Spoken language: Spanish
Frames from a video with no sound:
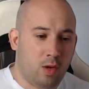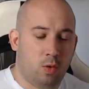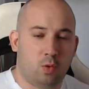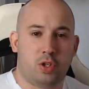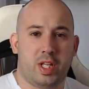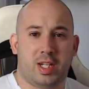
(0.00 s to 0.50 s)

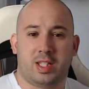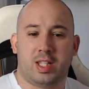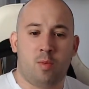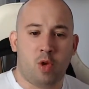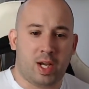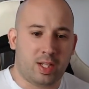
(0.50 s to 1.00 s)
Unos días que estaba
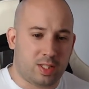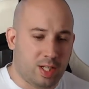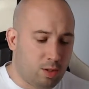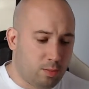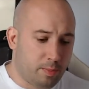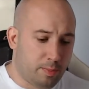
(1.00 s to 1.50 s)
muy
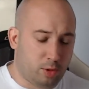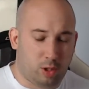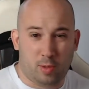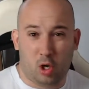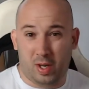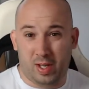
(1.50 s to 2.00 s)
cansado porque
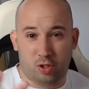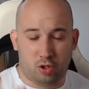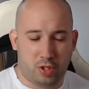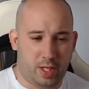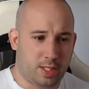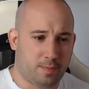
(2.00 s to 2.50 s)
me lo leí en dos
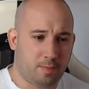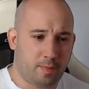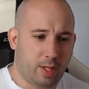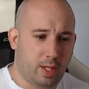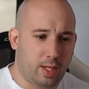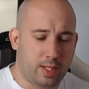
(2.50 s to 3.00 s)
días
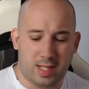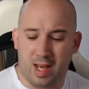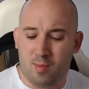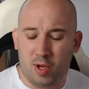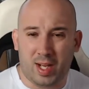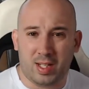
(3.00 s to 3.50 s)
estaba
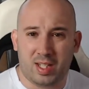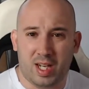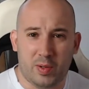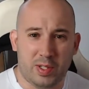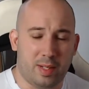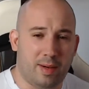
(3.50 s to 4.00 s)
muy
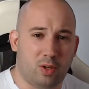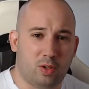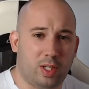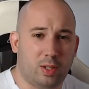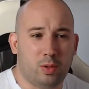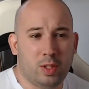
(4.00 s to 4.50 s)
cansado, estaba
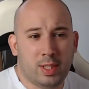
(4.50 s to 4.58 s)
agotado.